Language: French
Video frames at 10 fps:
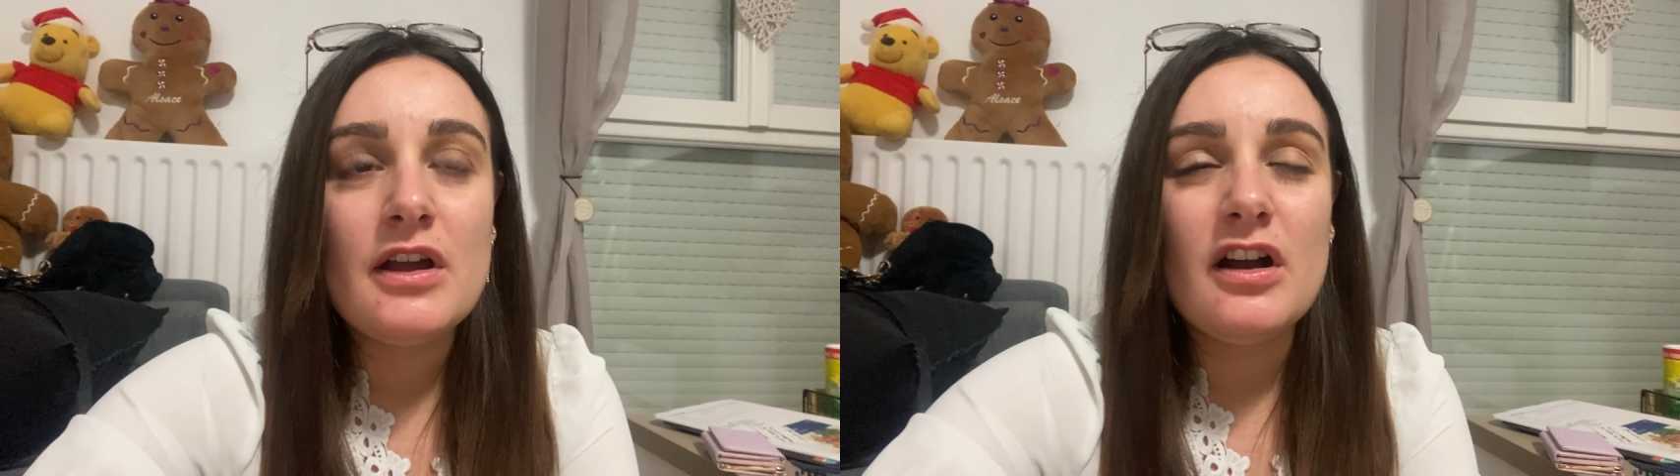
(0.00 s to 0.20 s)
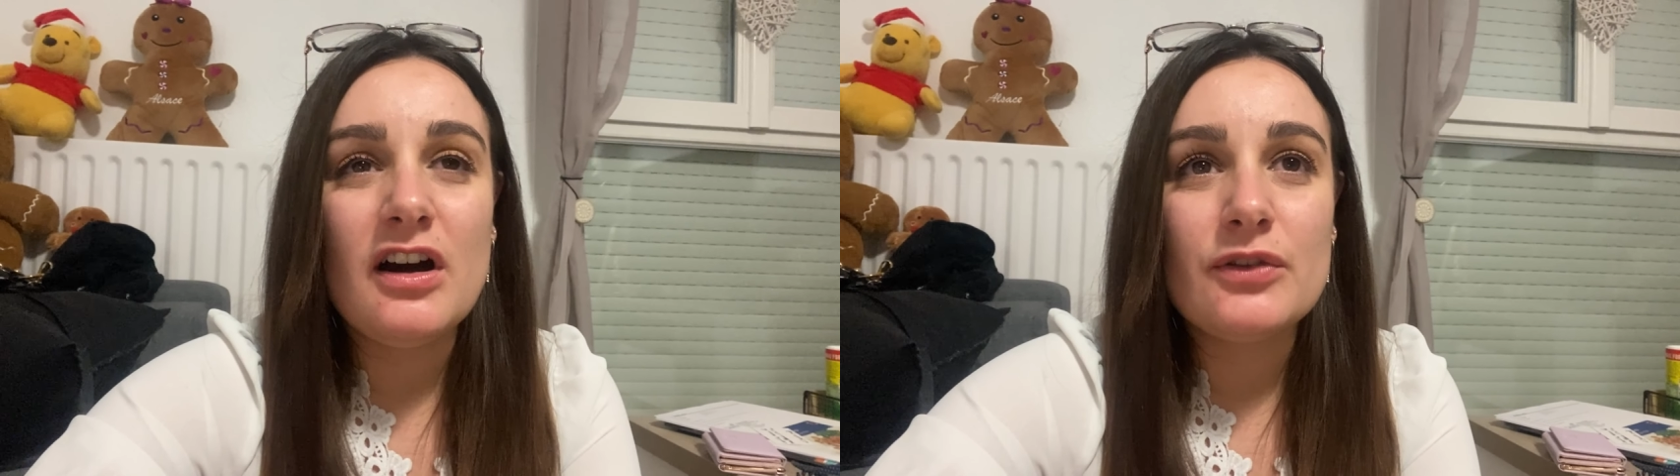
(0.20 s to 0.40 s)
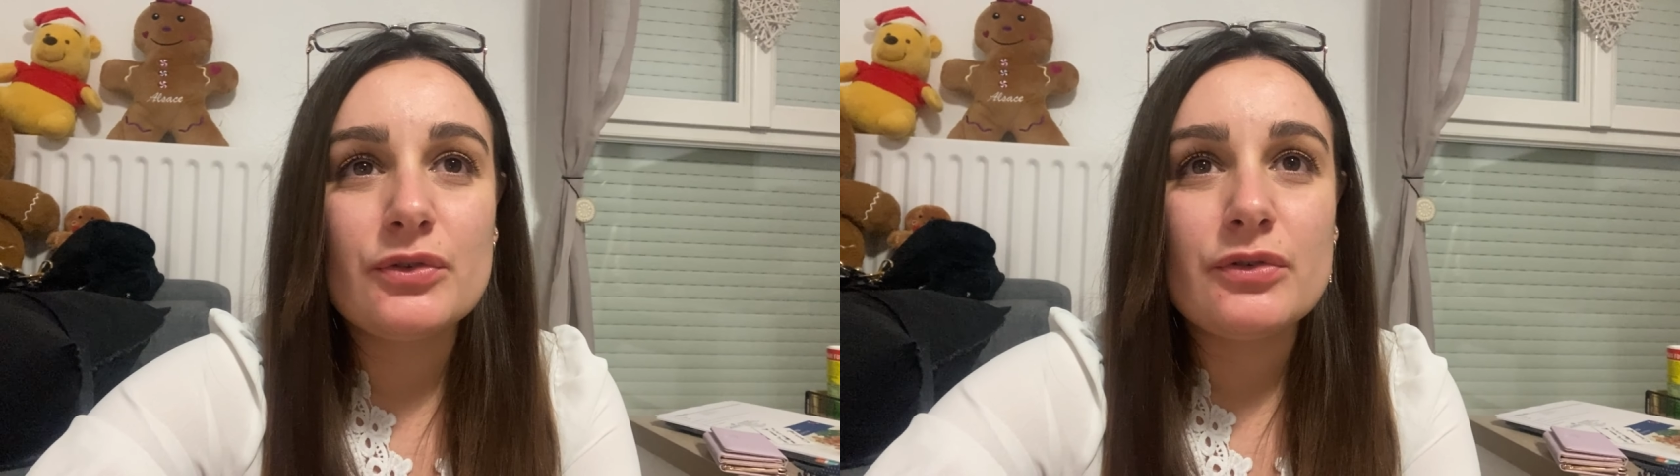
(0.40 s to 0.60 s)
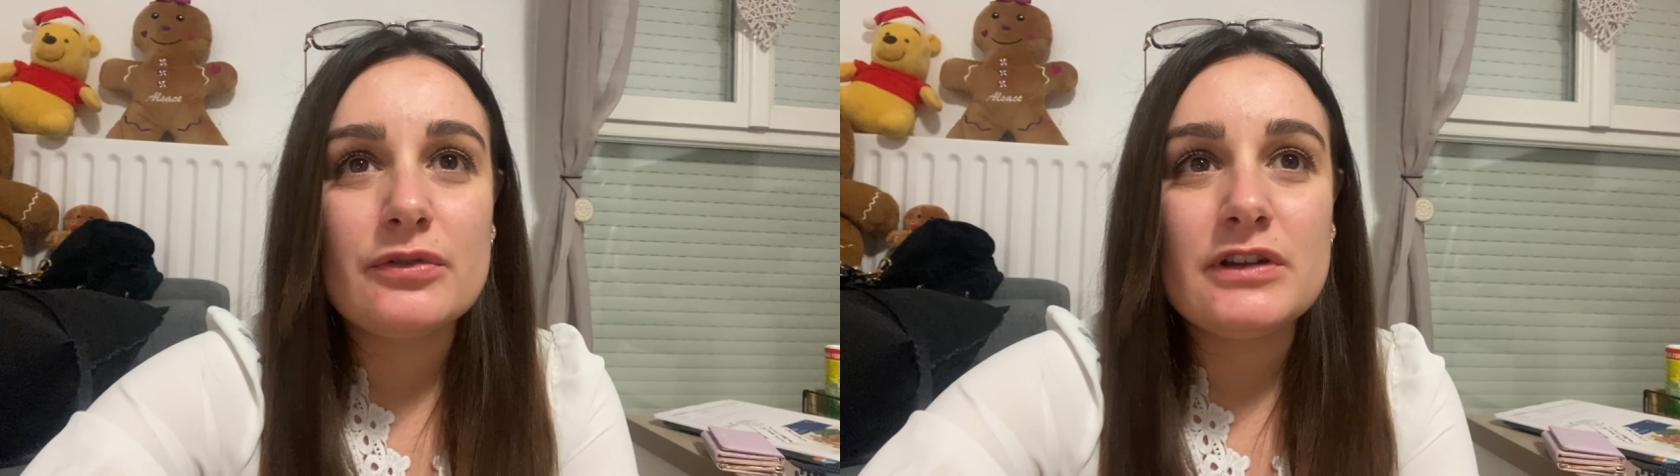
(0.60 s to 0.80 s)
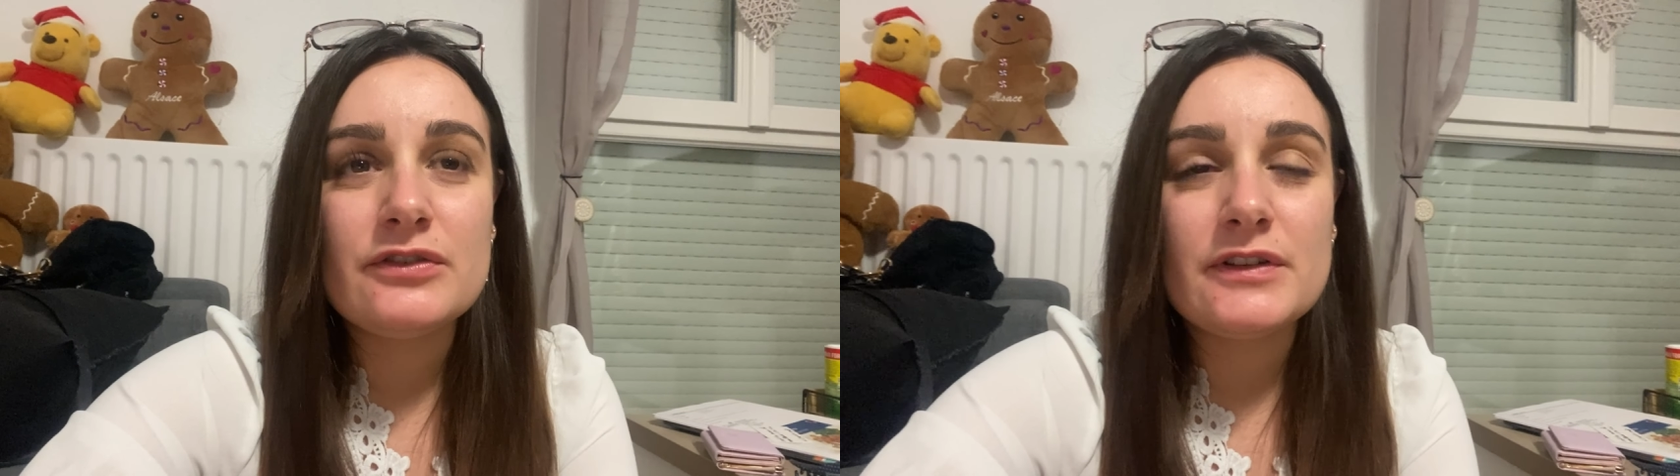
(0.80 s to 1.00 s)
rendre heureux
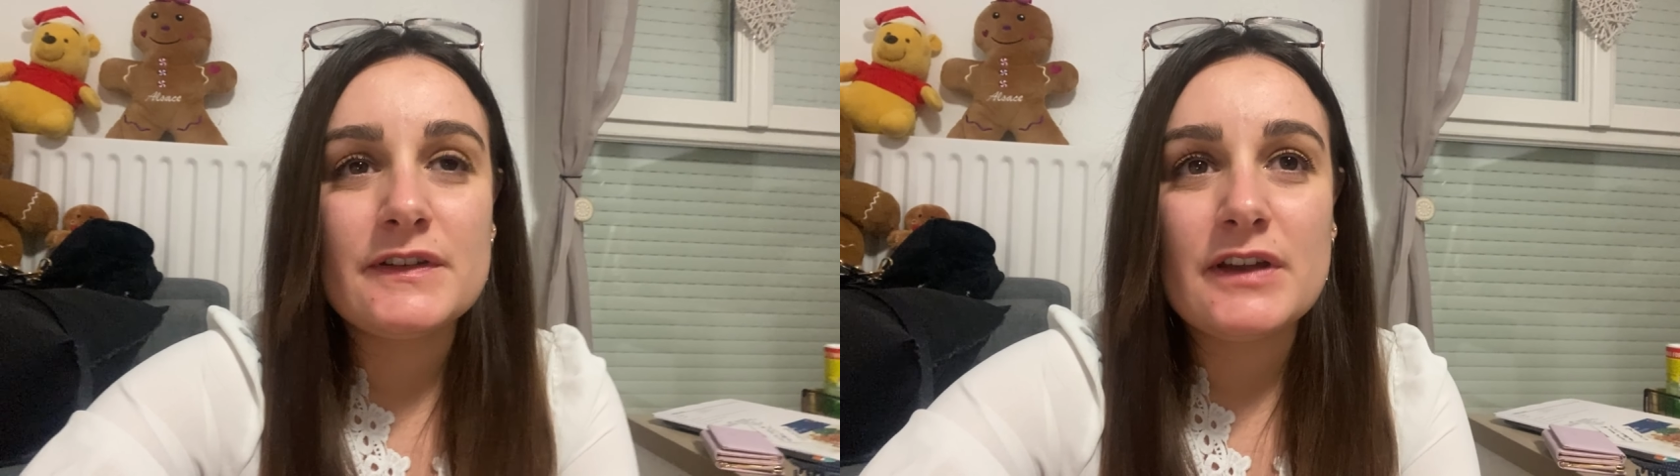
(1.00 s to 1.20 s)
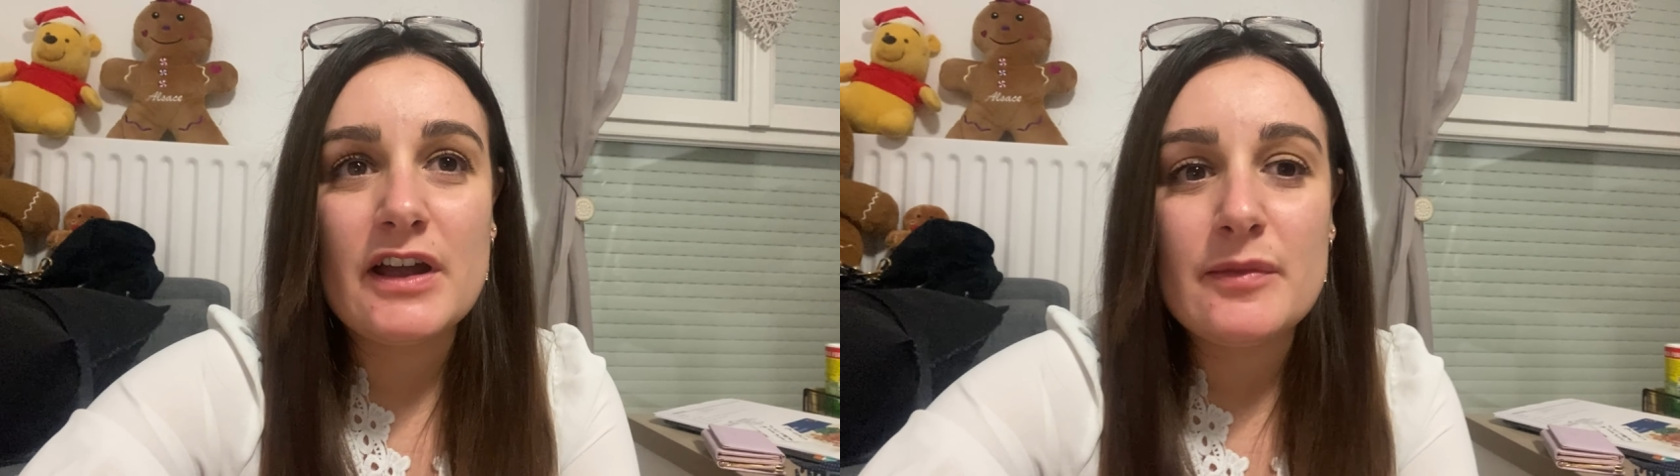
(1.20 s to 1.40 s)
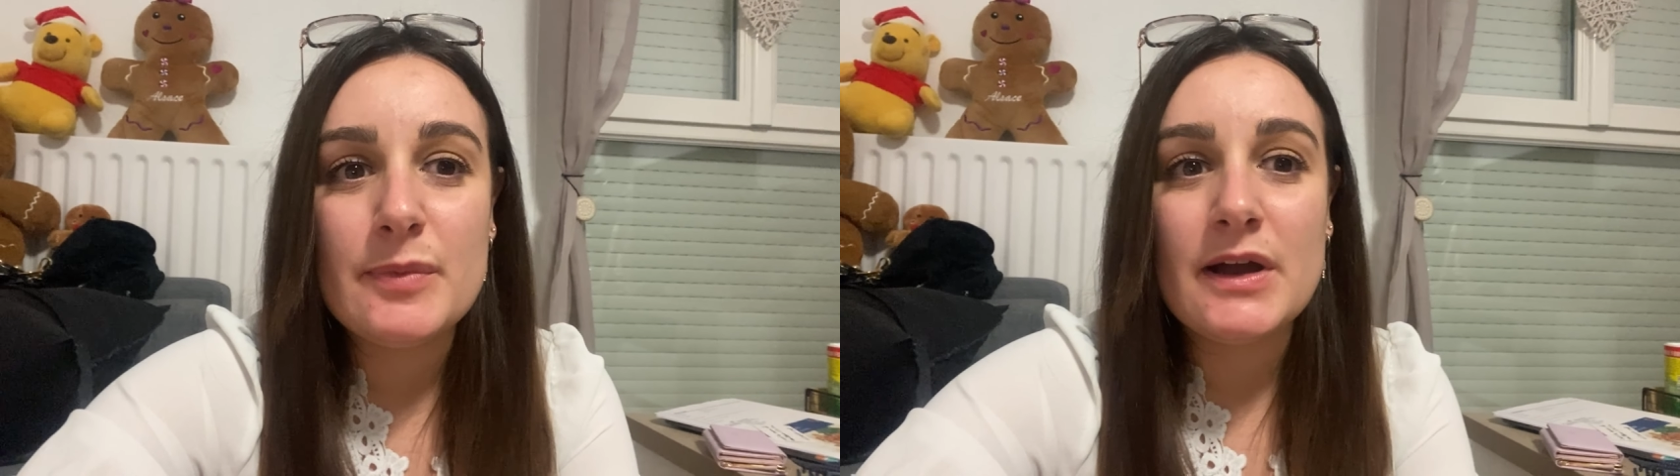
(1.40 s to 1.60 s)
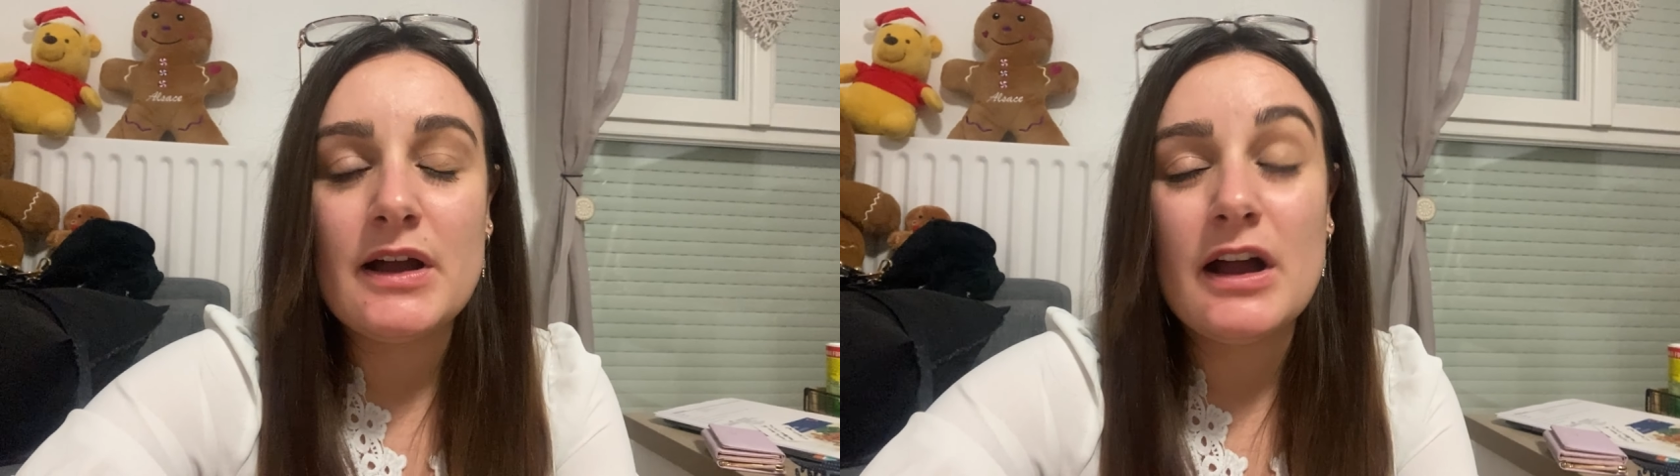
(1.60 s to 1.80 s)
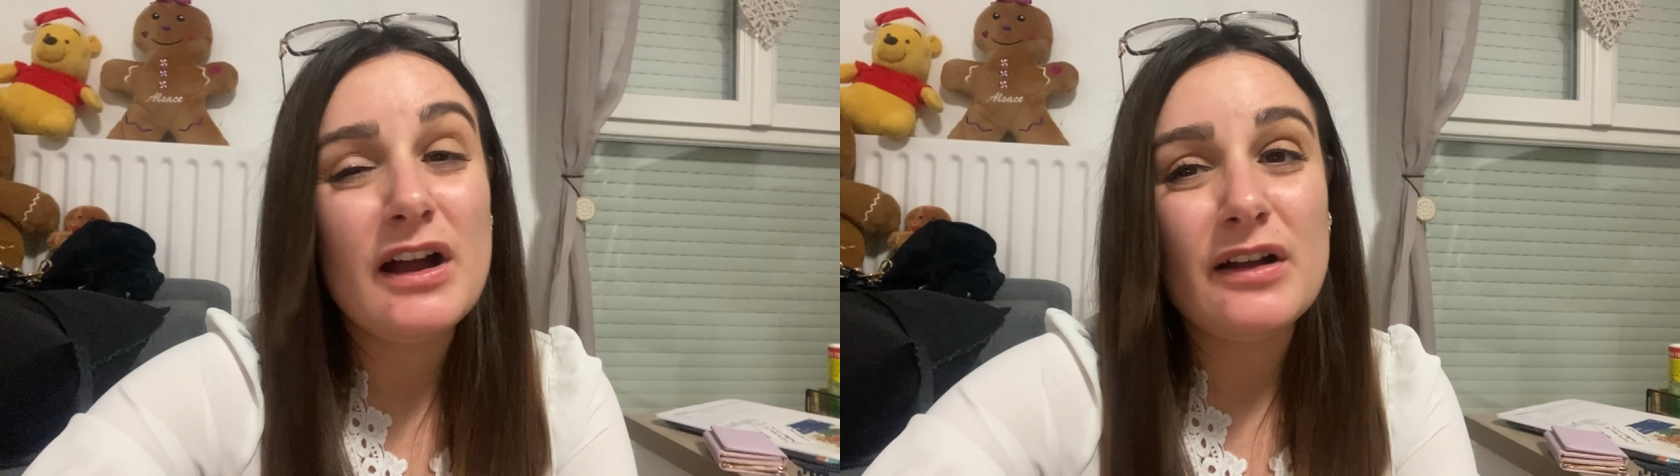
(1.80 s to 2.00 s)
les gens, etc. et
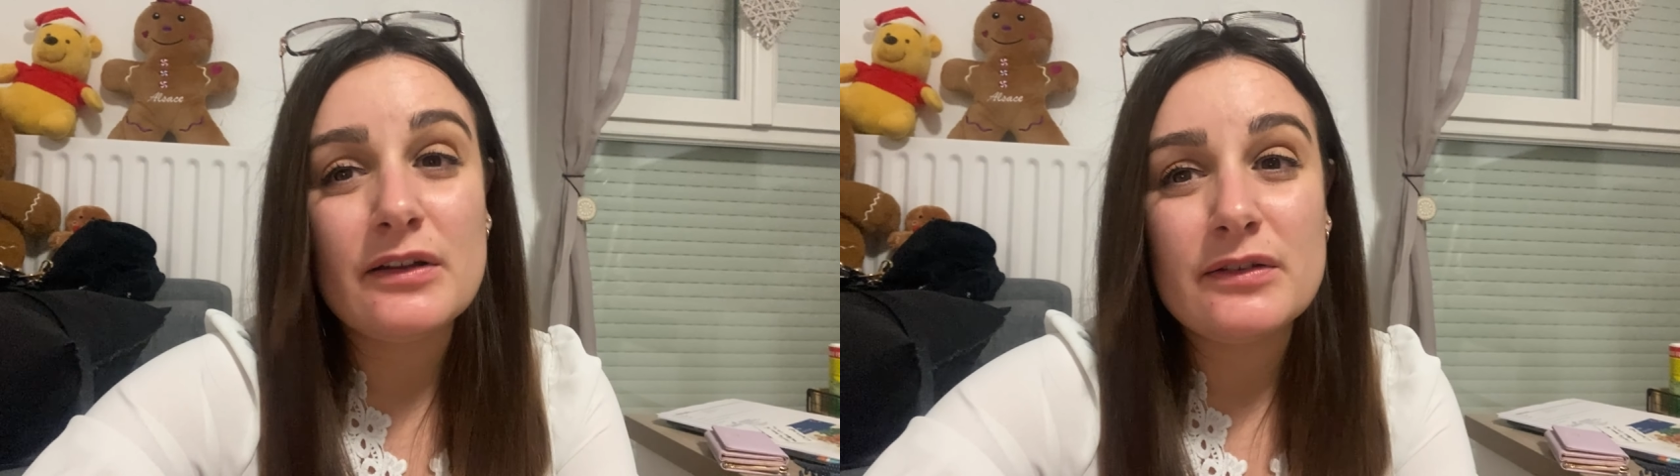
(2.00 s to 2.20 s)
pas